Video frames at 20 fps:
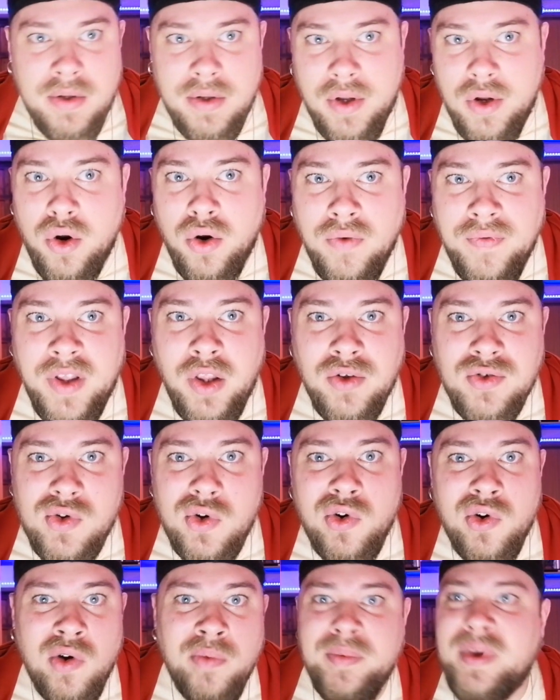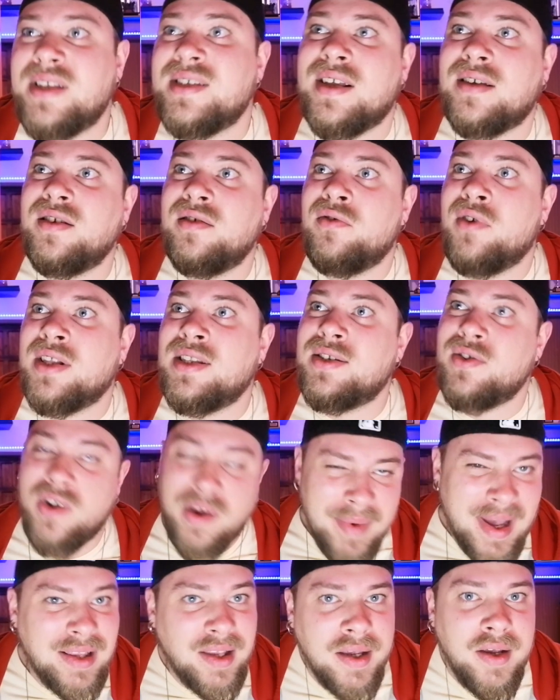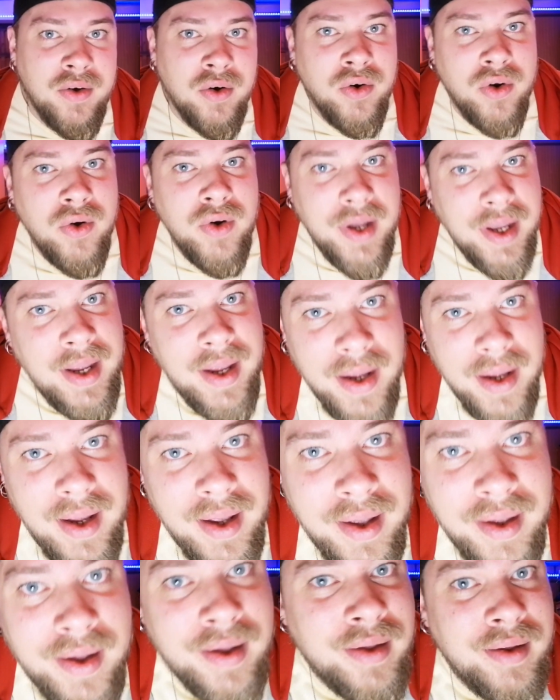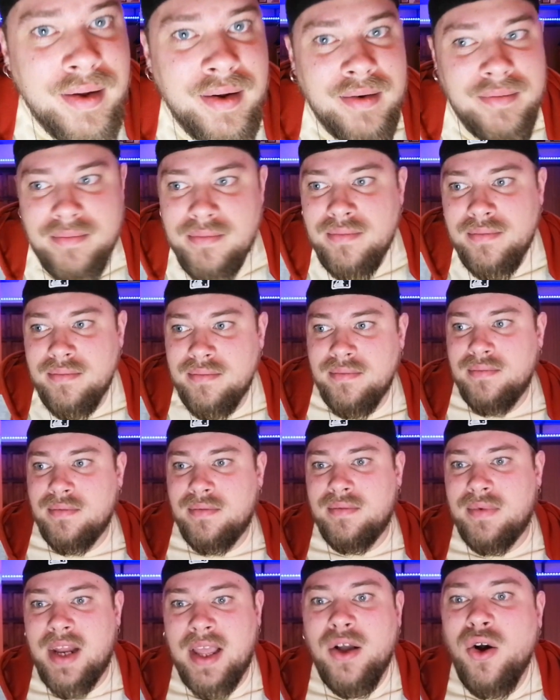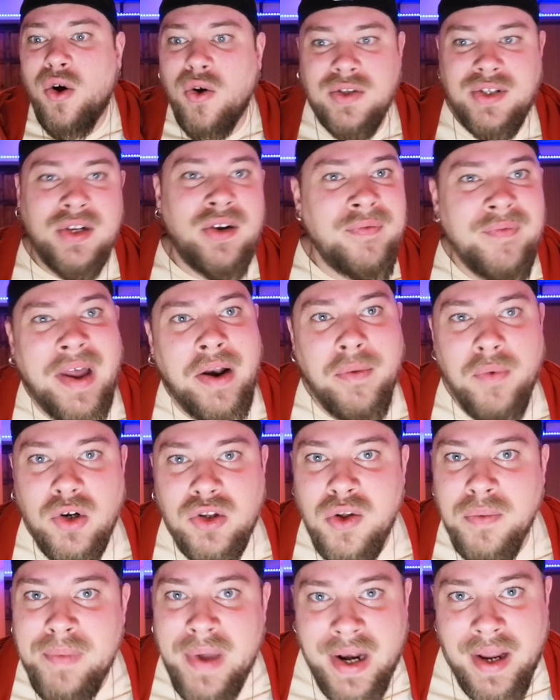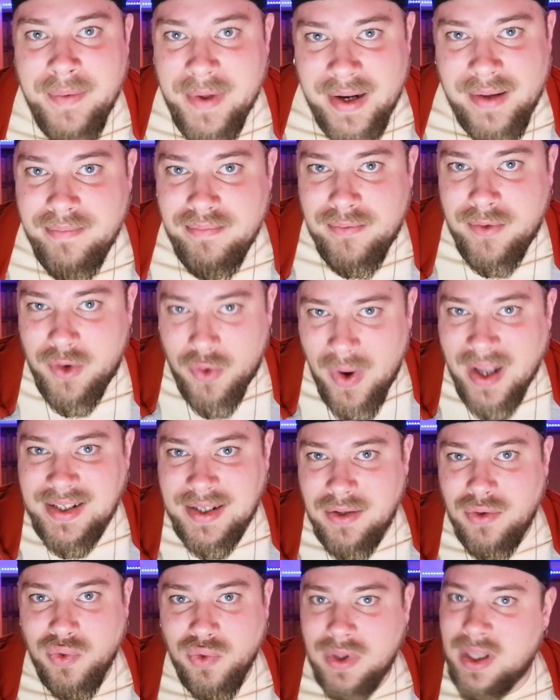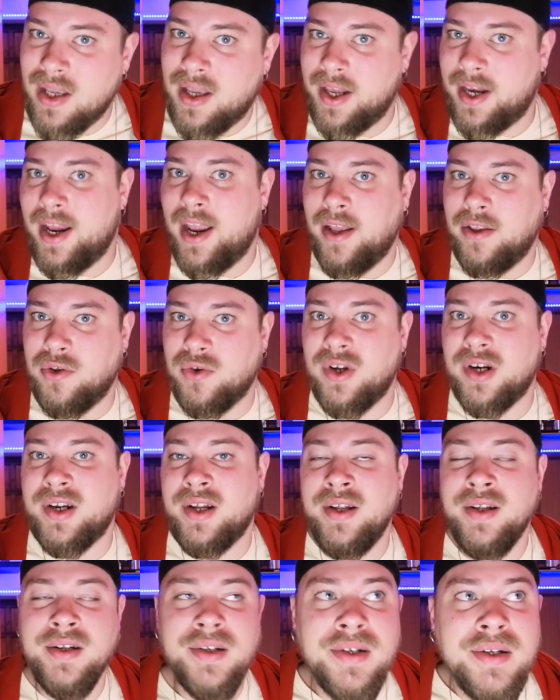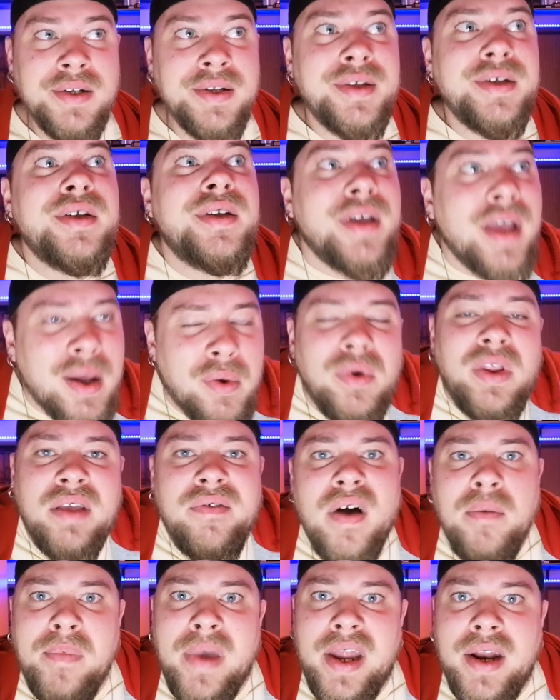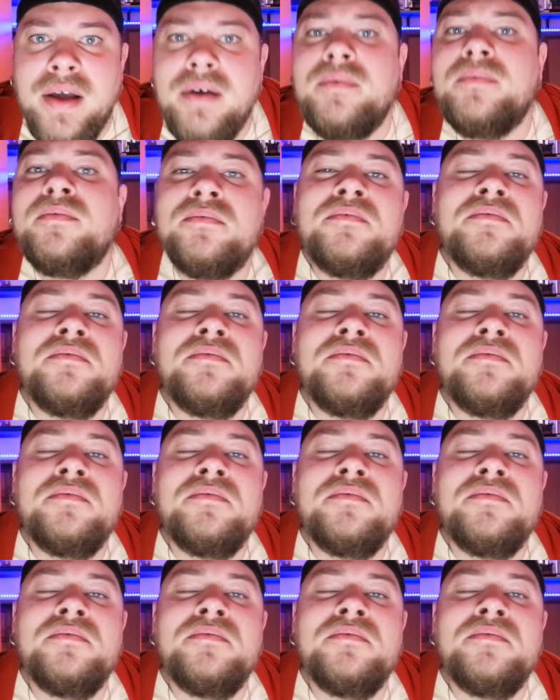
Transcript: io lo vedo solo con me sta situazione, ma dicono che eh, le cose non vanno molto bene per quasi tutti i creator. E quindi va bene.